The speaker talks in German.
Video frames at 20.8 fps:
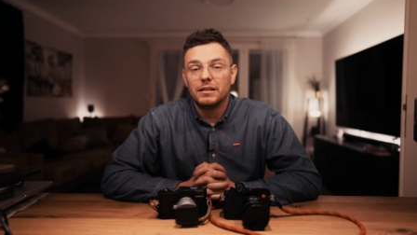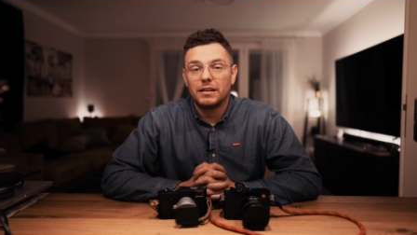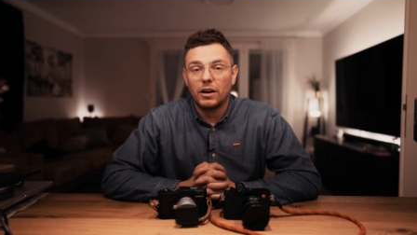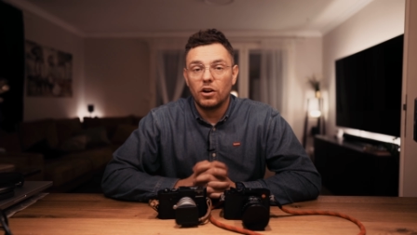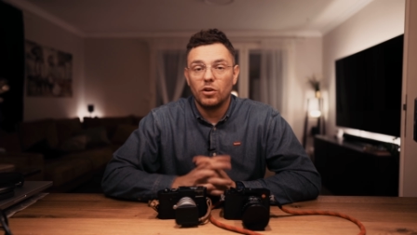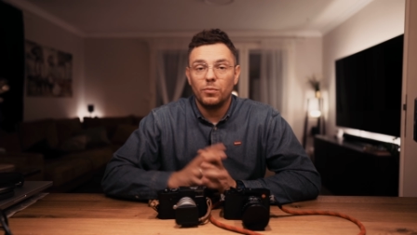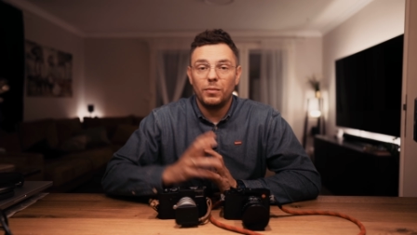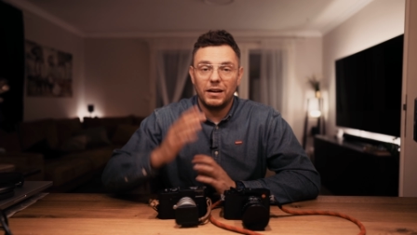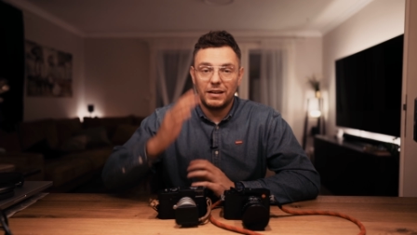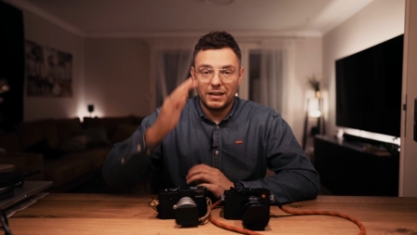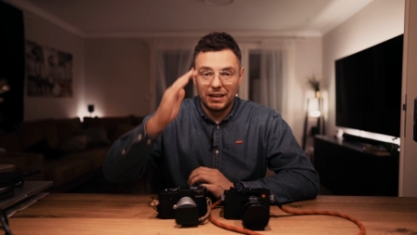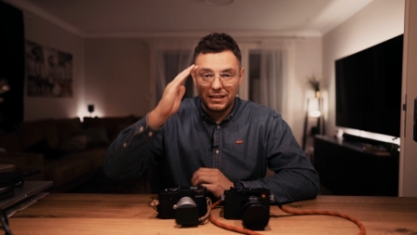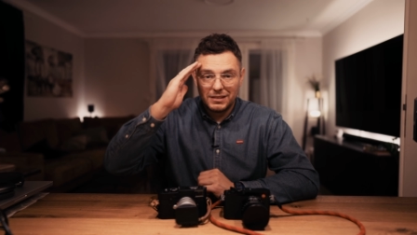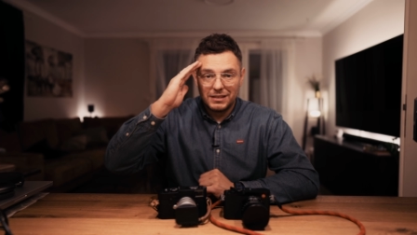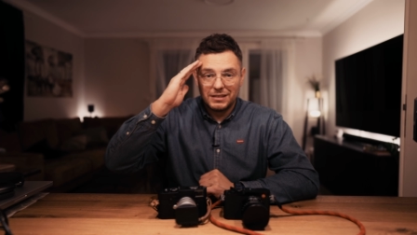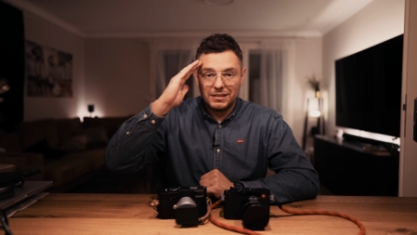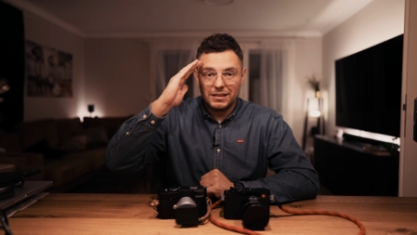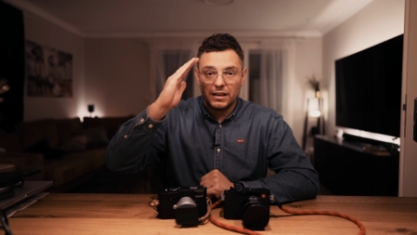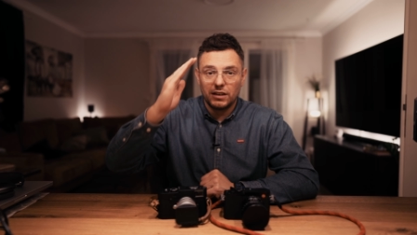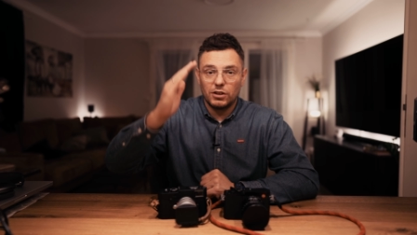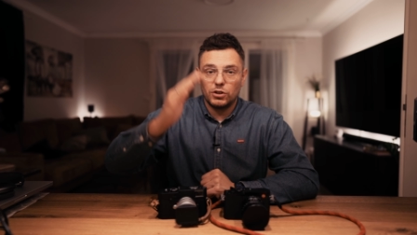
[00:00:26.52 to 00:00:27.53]
Da nochmal ein
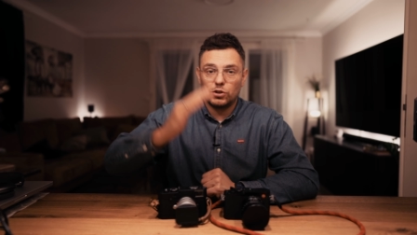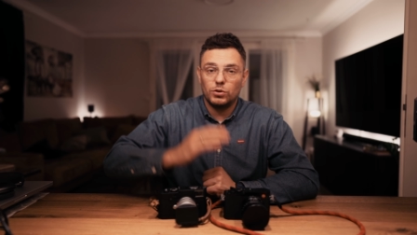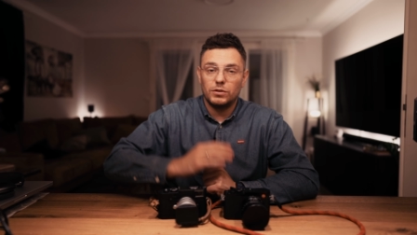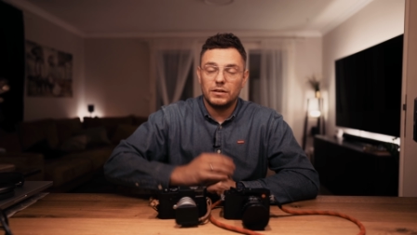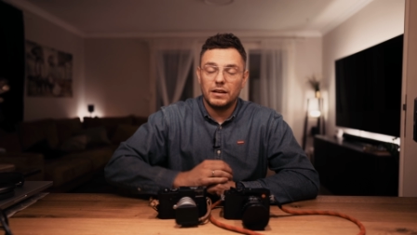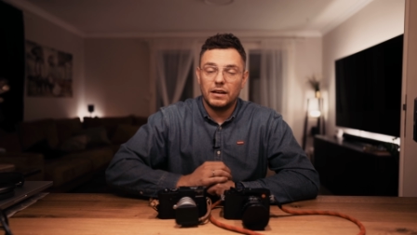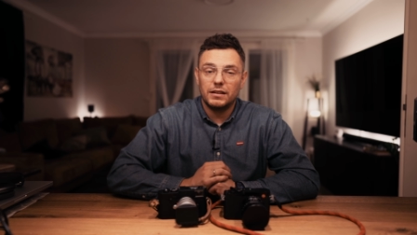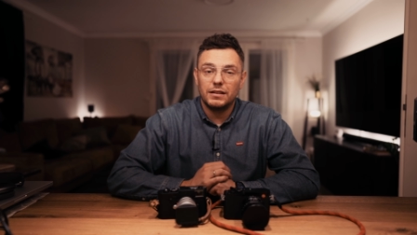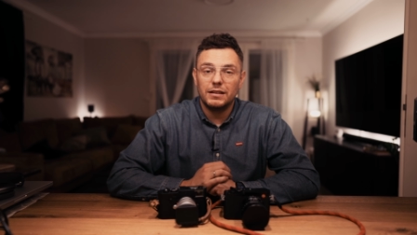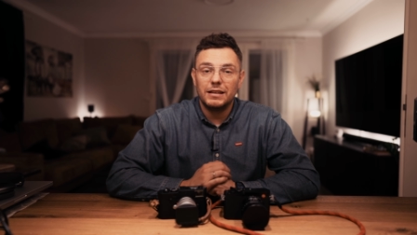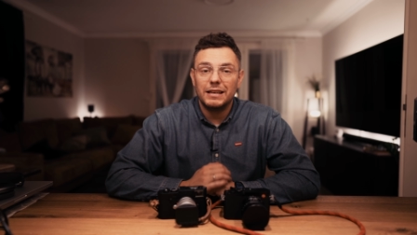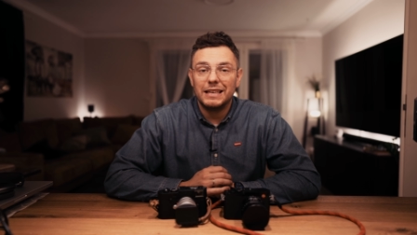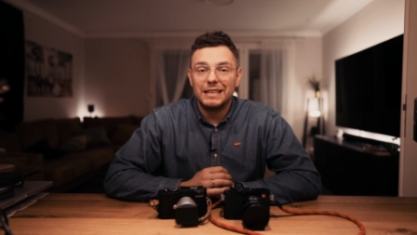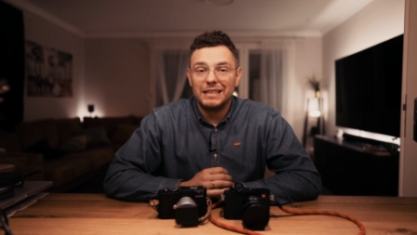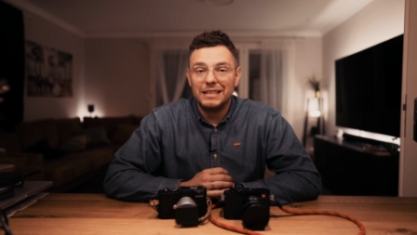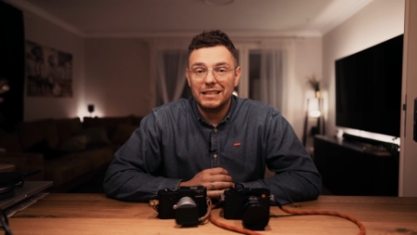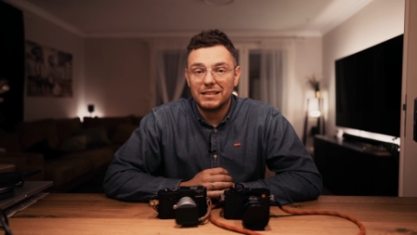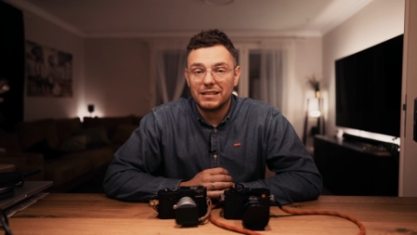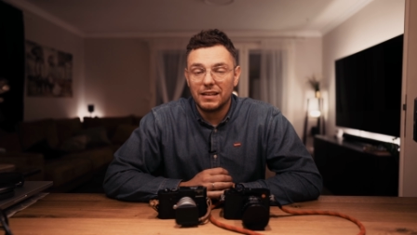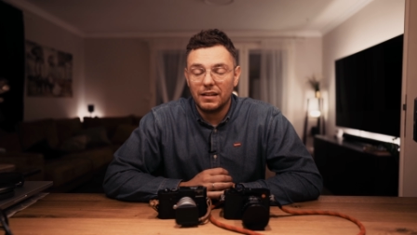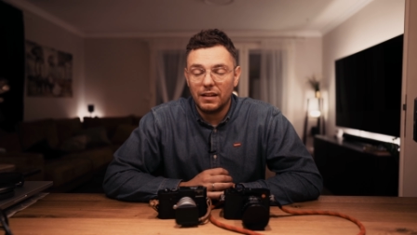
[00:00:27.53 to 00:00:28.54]
riesiges Dankeschön an
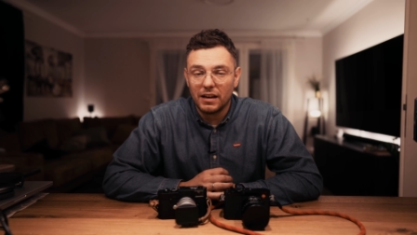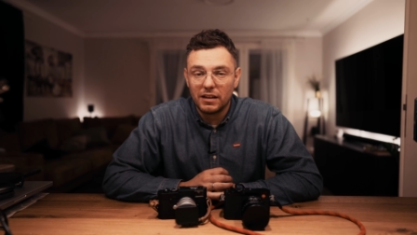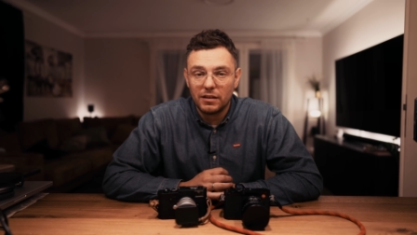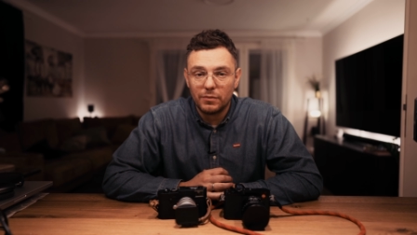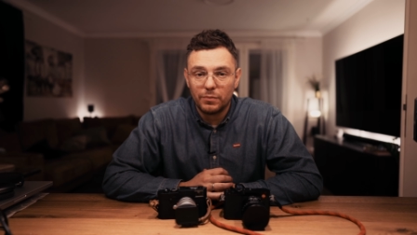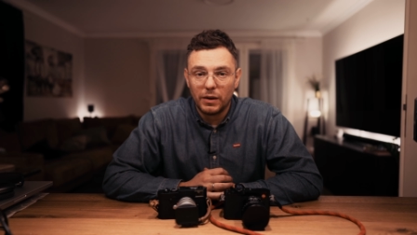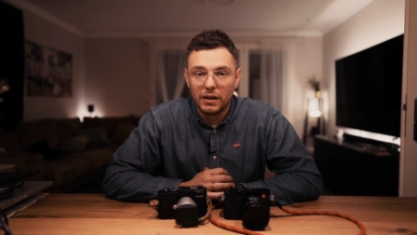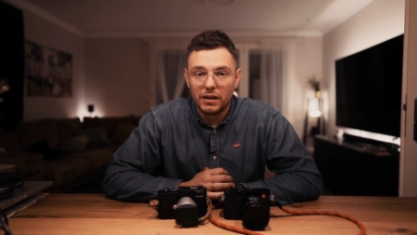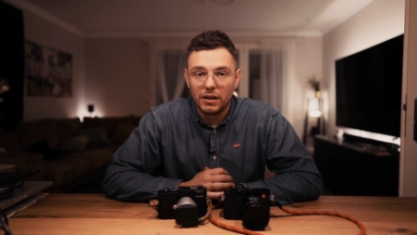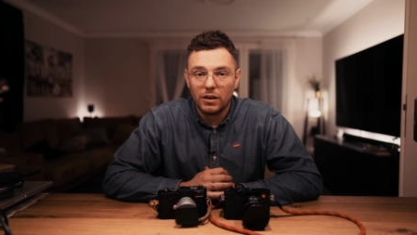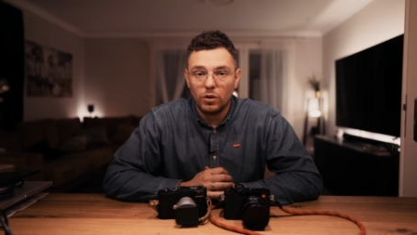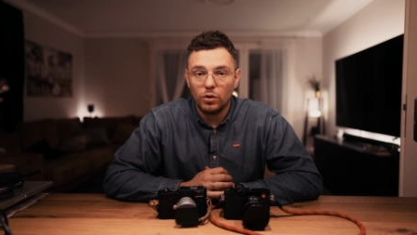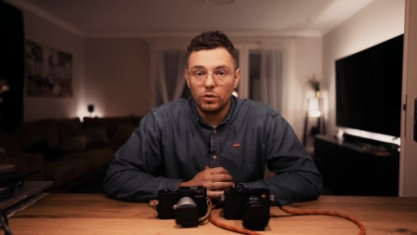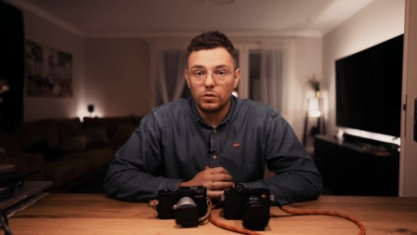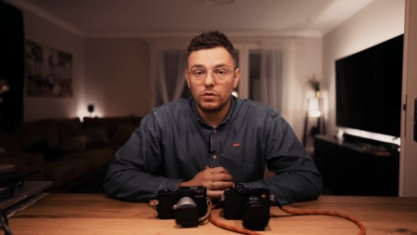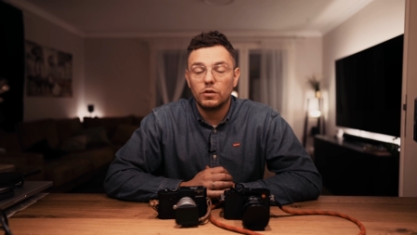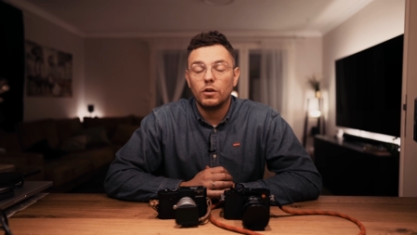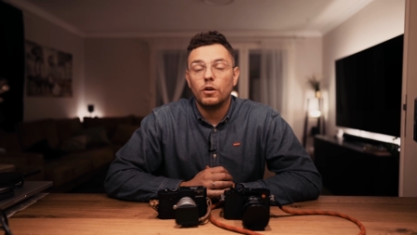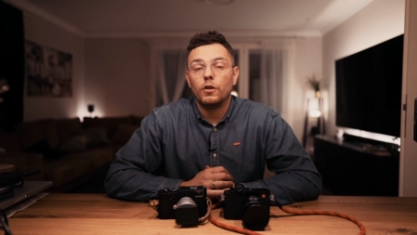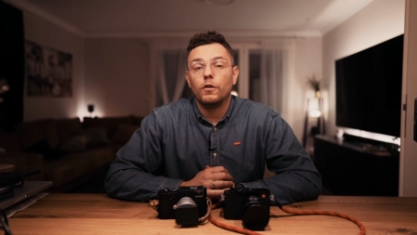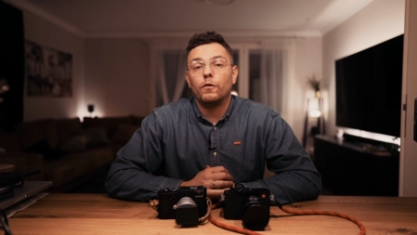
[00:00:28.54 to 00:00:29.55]
Nils Langenbacher
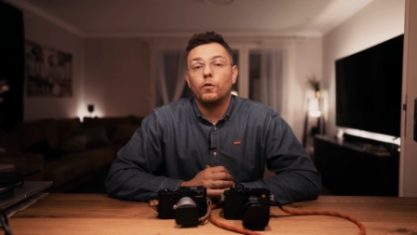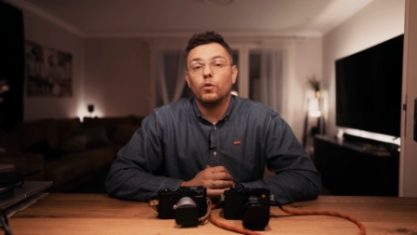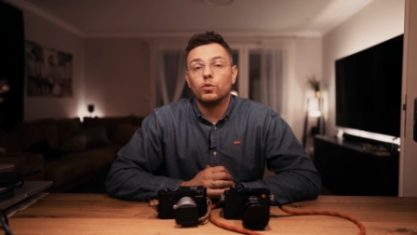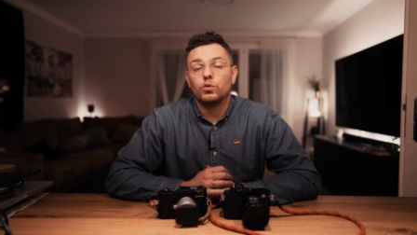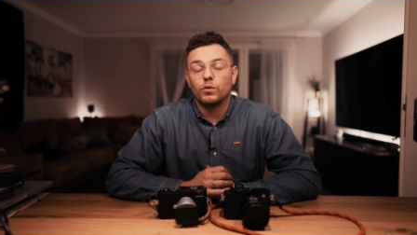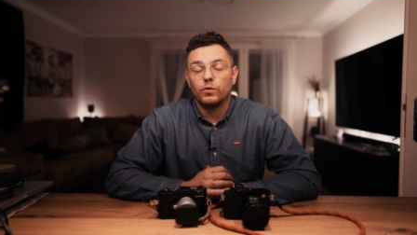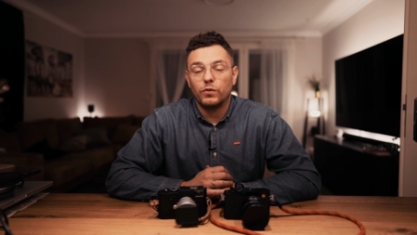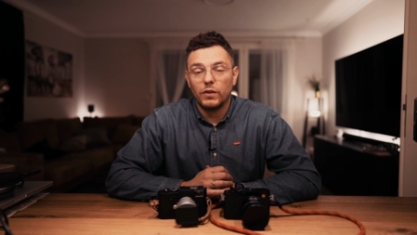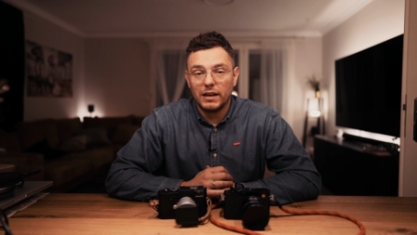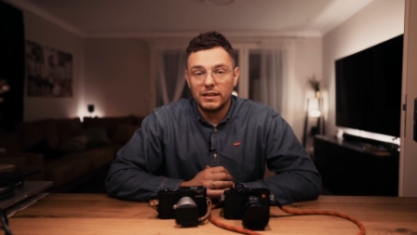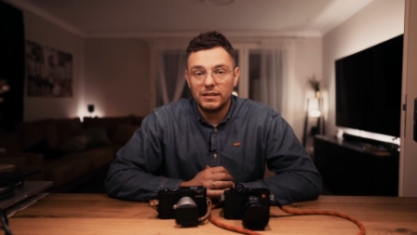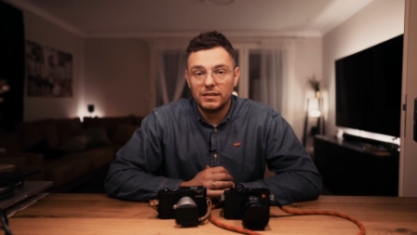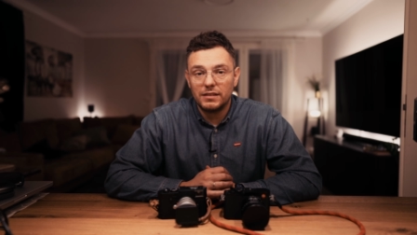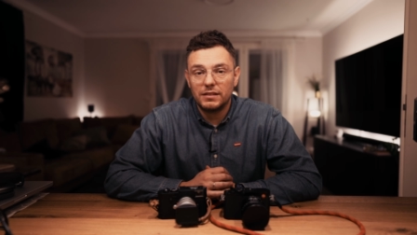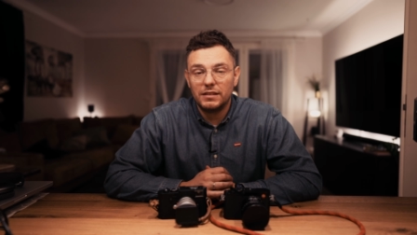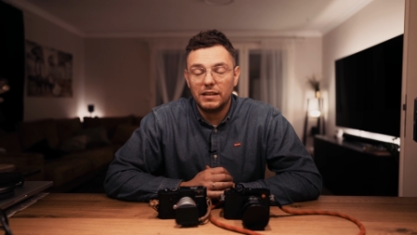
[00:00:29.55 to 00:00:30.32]
und Foto Franz.